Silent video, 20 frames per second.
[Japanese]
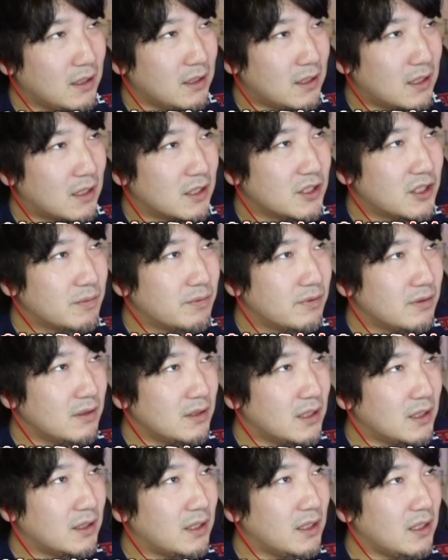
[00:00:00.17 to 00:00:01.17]
か自
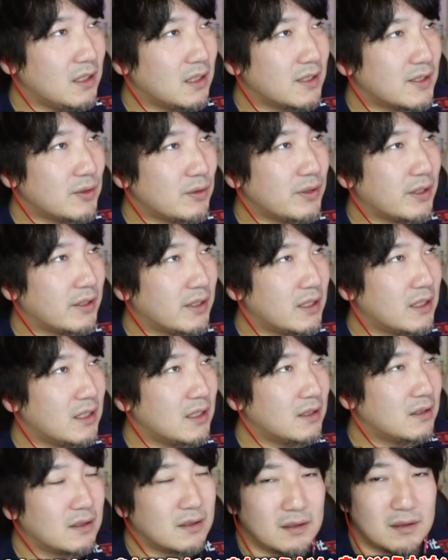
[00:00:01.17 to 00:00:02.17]
分ができなそうだ
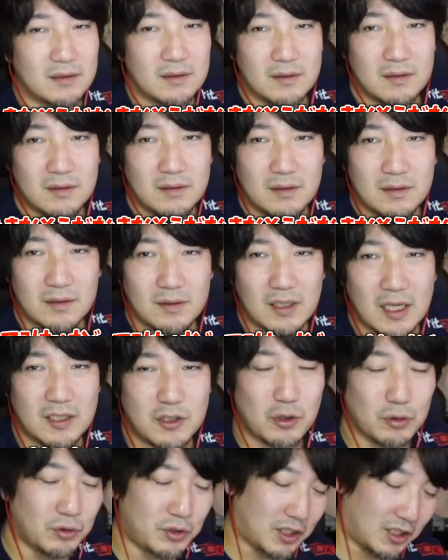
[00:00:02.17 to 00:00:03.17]
な、
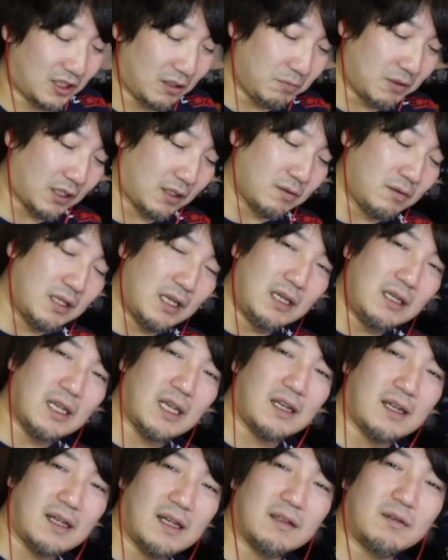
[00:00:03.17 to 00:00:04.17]
ちょっとやってみたけどできな
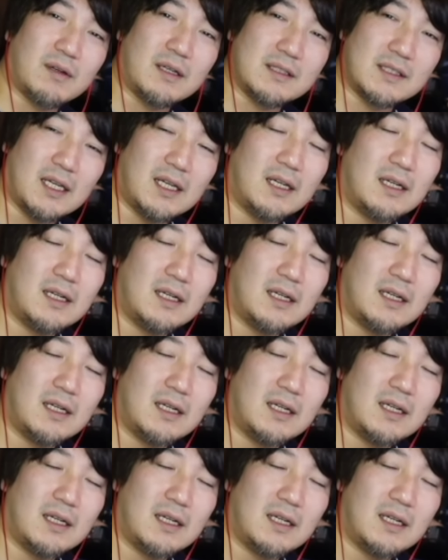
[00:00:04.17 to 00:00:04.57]
いなとかさ、